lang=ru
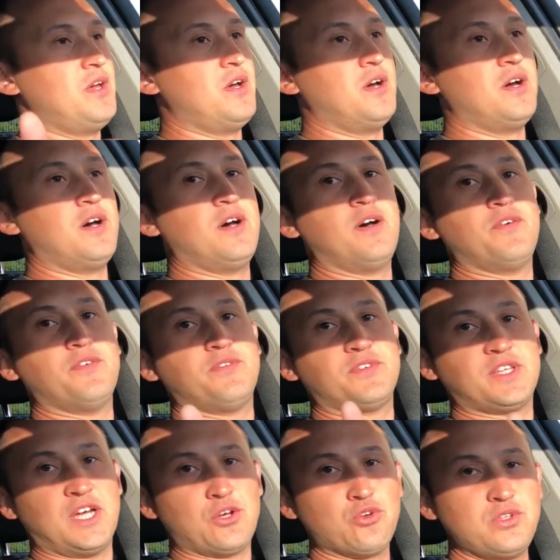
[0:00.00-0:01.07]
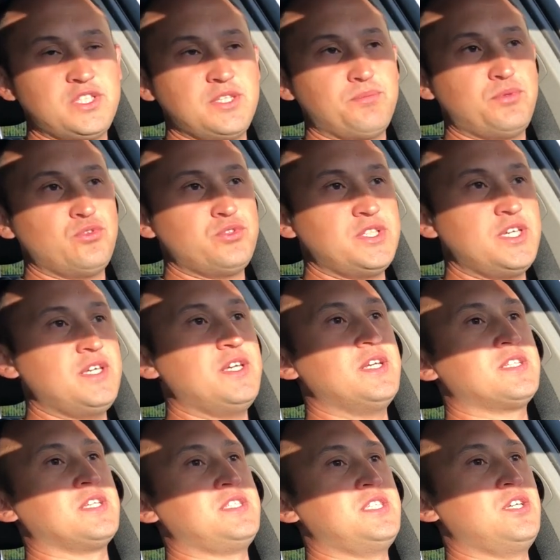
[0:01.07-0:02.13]
А второй тип людей –
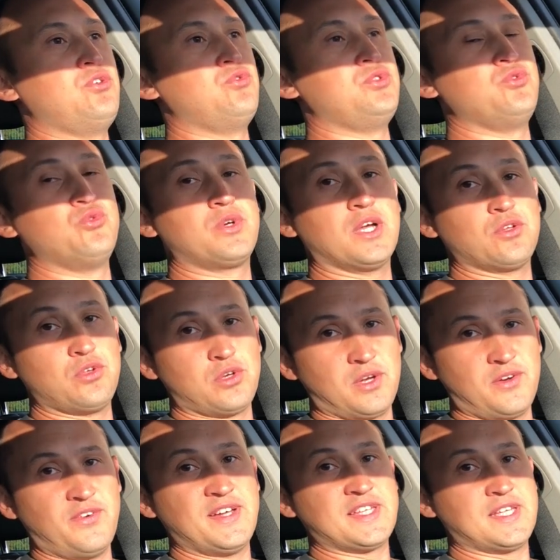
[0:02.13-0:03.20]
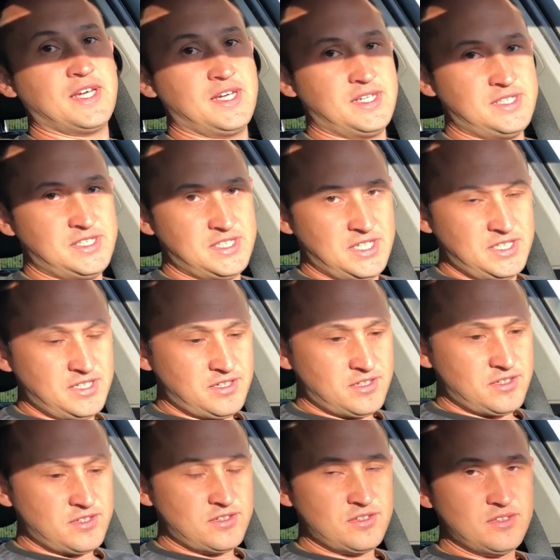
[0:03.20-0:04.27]
это те люди, у которых хватает денег –
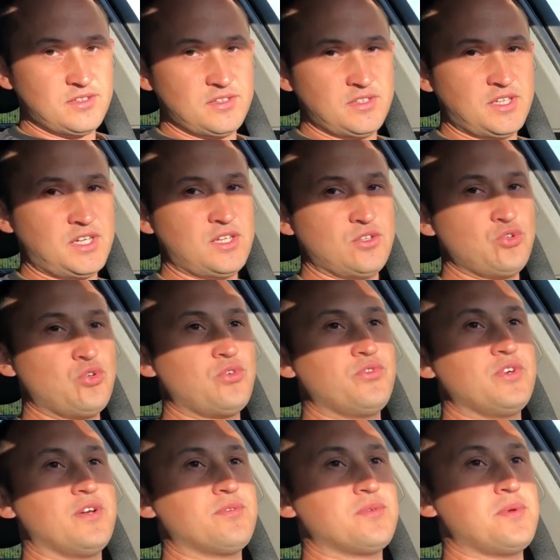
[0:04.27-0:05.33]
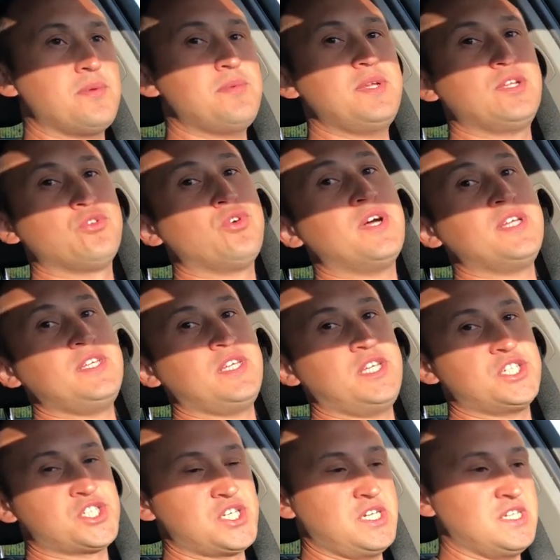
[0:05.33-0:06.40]
на новый автомобиль, но они
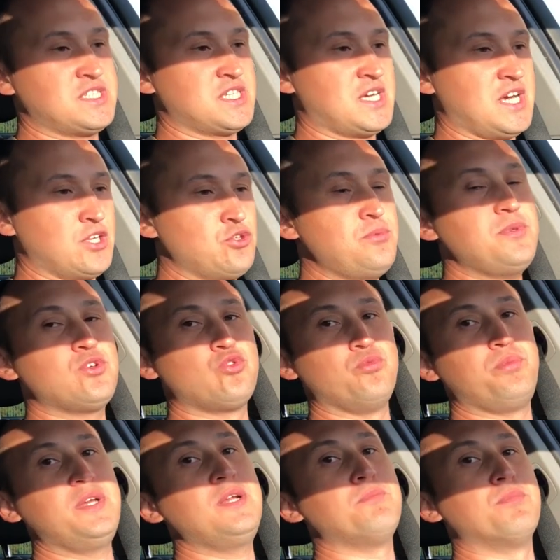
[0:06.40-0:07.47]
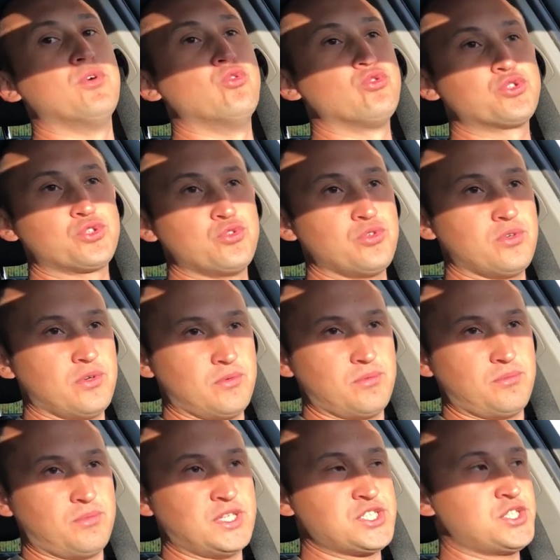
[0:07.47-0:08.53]
решили сэкономить, купили бэушную
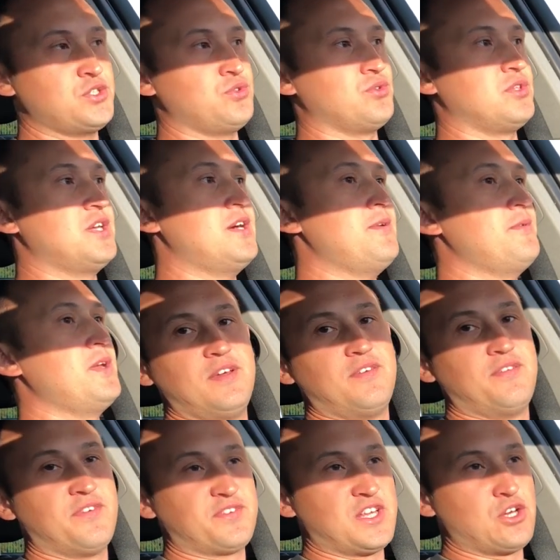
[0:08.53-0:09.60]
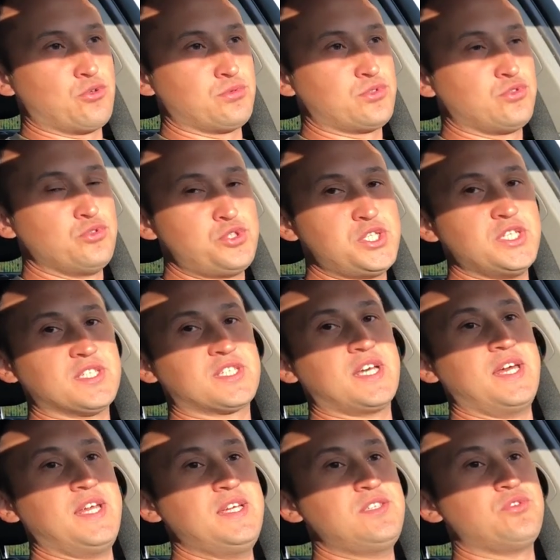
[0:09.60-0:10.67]
машину, да. Во втором случае,
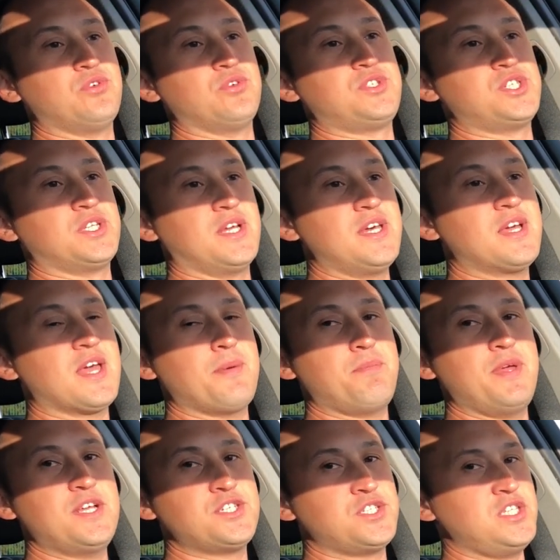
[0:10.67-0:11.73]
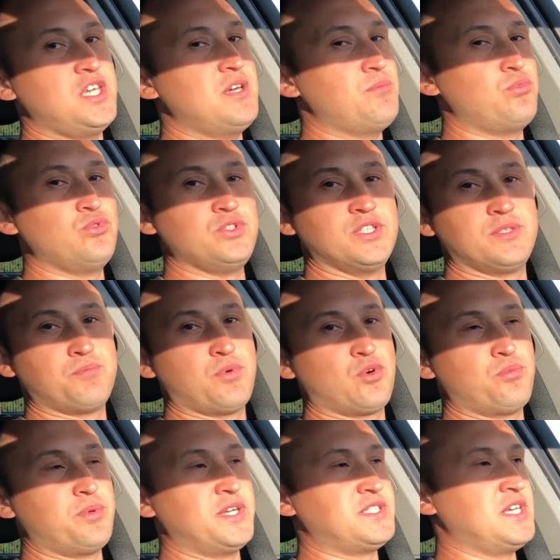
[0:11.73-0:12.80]
скорее всего, человек, опять же, не будет
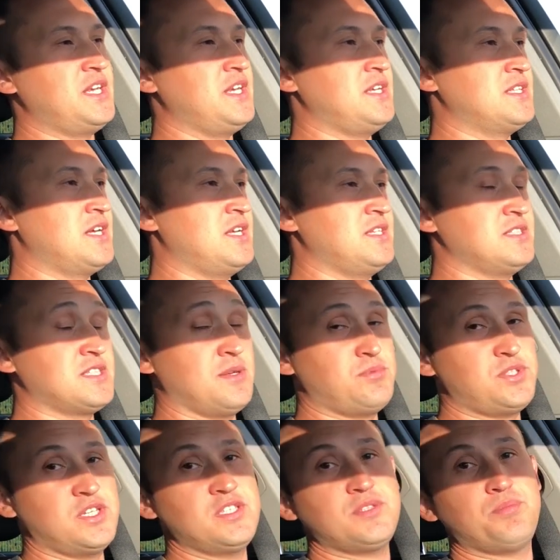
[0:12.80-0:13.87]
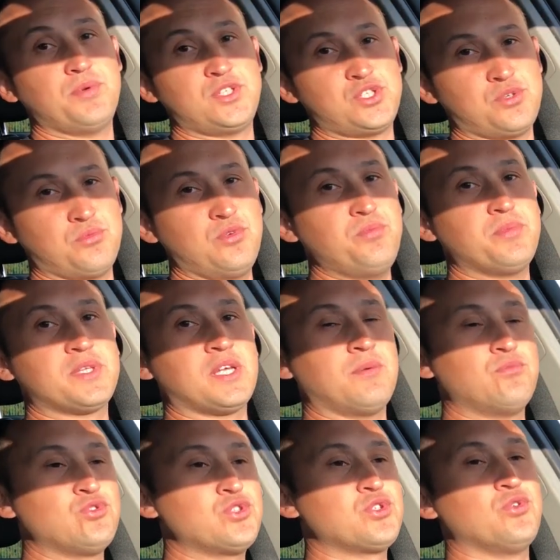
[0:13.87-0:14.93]
покупать оригинальные запчасти. Почему?
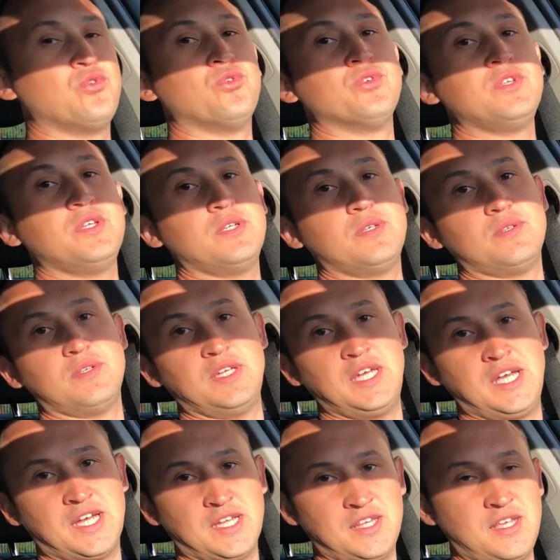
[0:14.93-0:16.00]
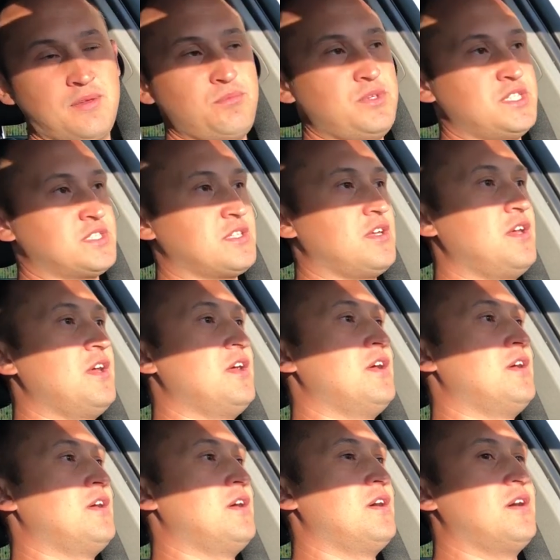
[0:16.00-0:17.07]
Потому что он экономист.
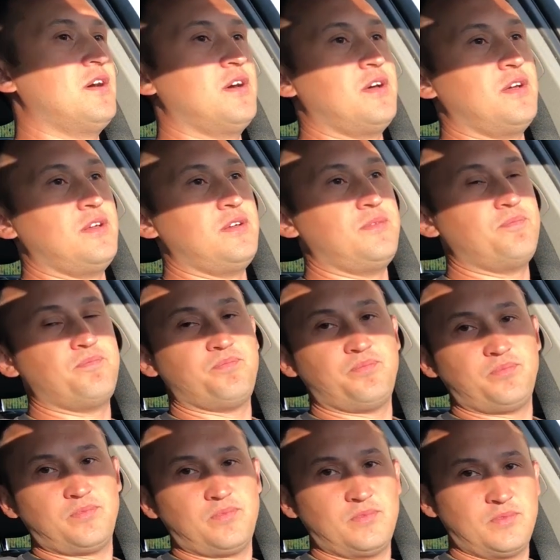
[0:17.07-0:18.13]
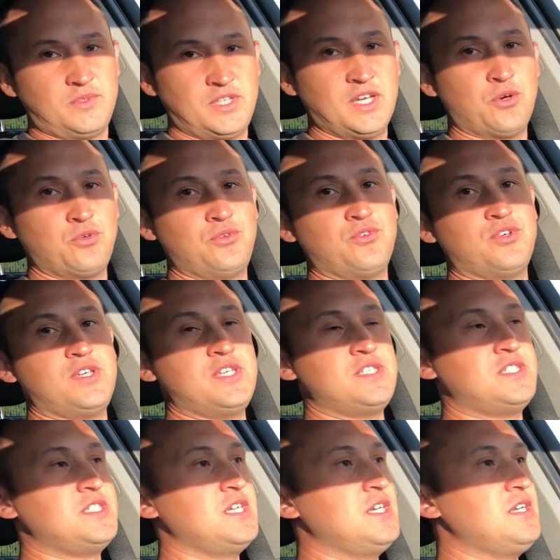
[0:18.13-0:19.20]
А, да, у него
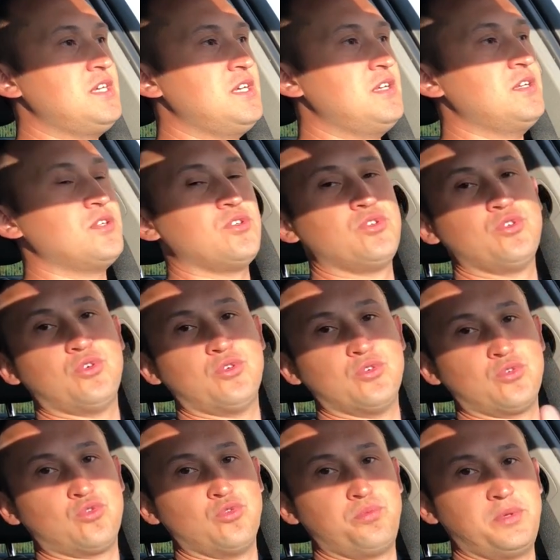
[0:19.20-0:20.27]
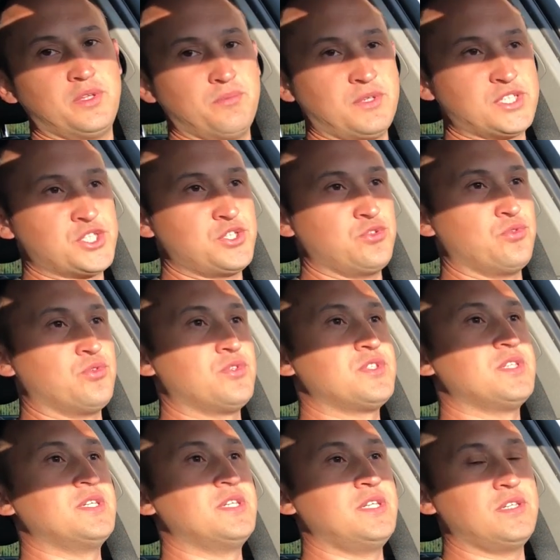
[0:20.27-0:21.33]
есть деньги, но он купил машину,
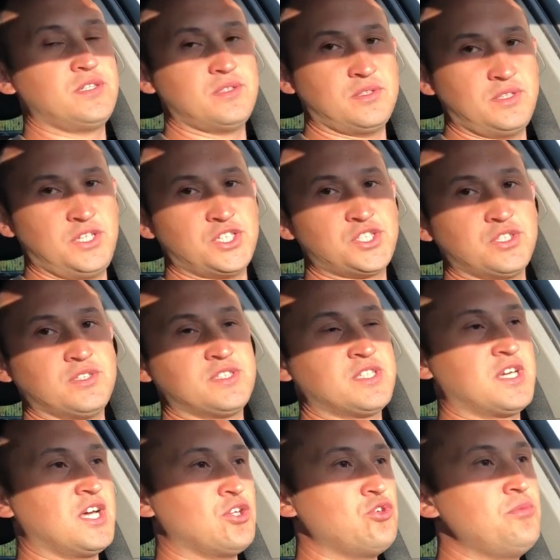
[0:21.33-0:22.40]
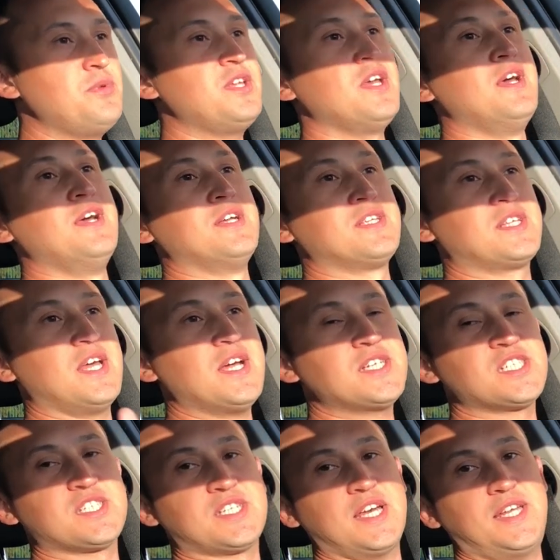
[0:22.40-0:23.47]
э, решил сэкономить.
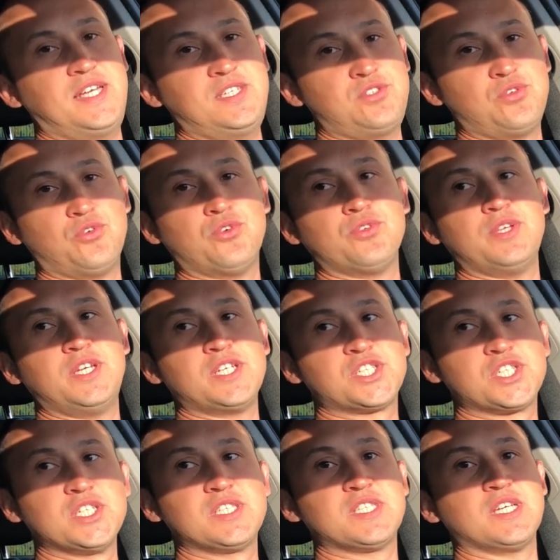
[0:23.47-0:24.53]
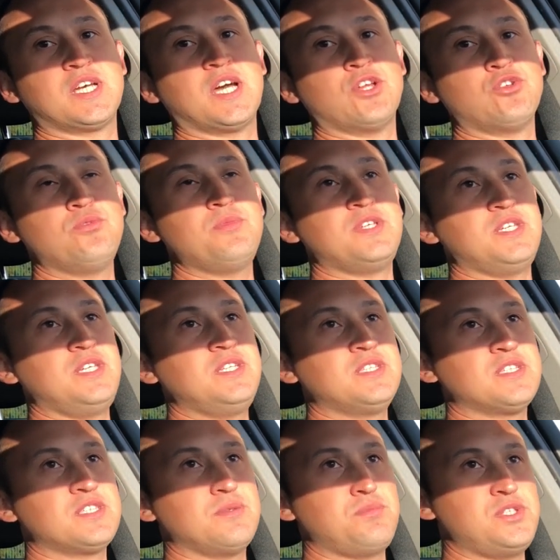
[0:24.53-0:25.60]
Также, скорее всего, он решит сэкономить и на
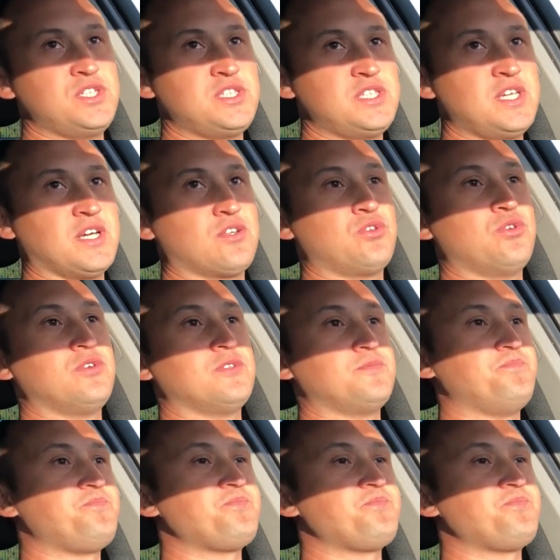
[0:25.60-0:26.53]
запчастях. То есть,